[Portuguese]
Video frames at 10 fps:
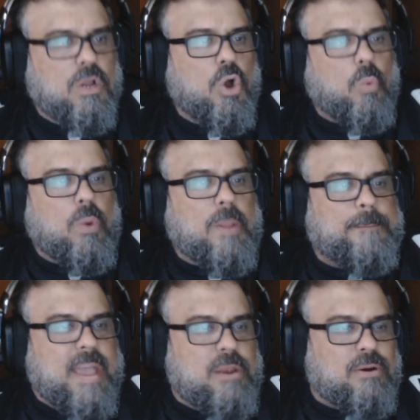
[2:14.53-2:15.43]
O
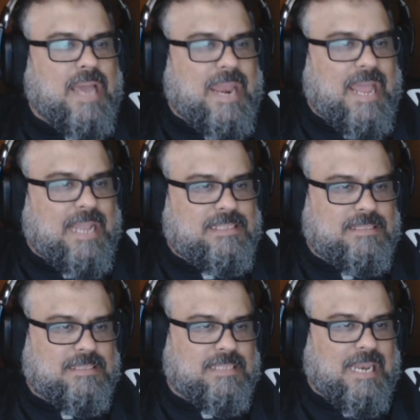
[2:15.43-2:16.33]
Império
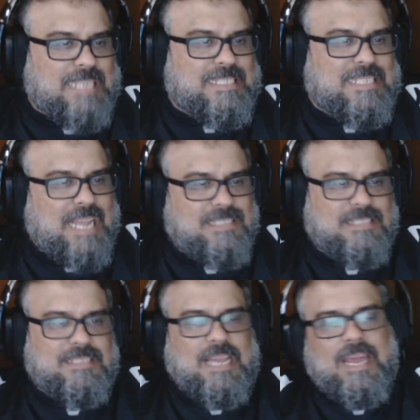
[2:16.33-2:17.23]
Larax,
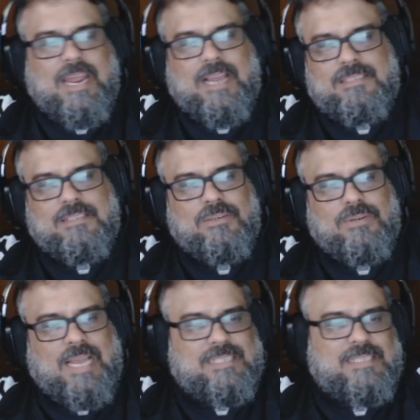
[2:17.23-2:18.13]
Lazax, Larax não,
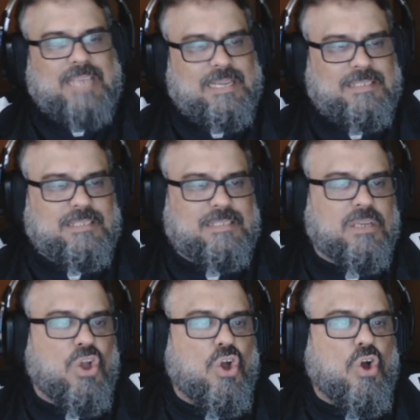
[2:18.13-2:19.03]
Lazax,
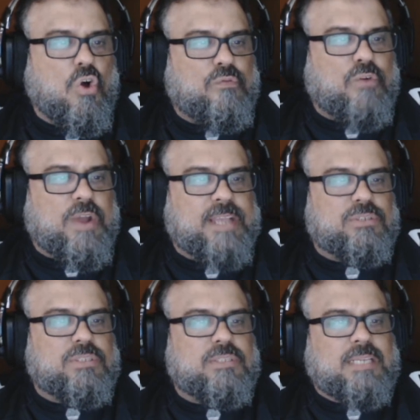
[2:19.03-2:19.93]
foi
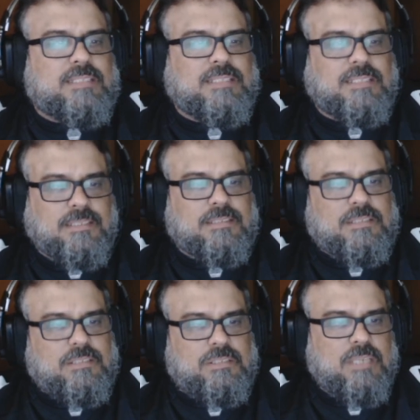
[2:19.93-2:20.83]
reduzido às
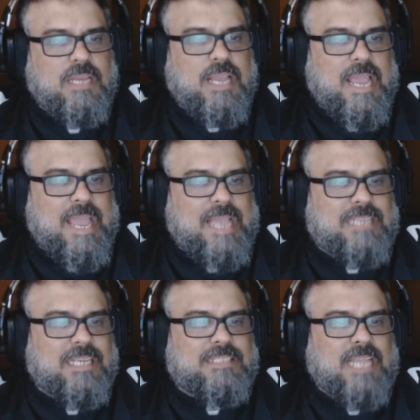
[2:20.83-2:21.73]
cinzas,
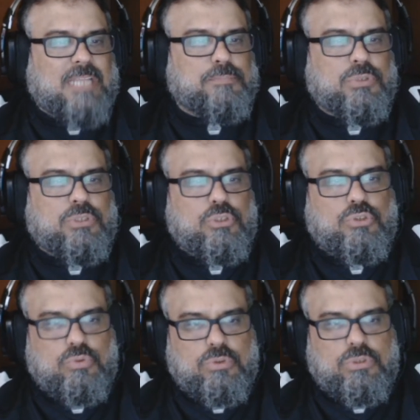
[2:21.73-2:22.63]
rejeitado por seus
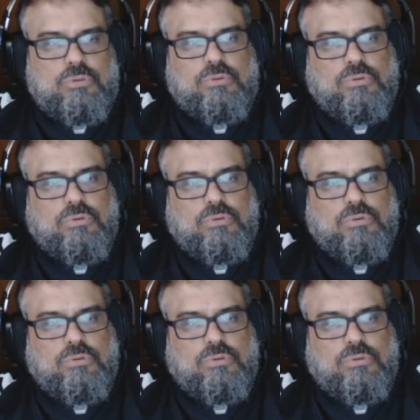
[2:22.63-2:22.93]
súditos,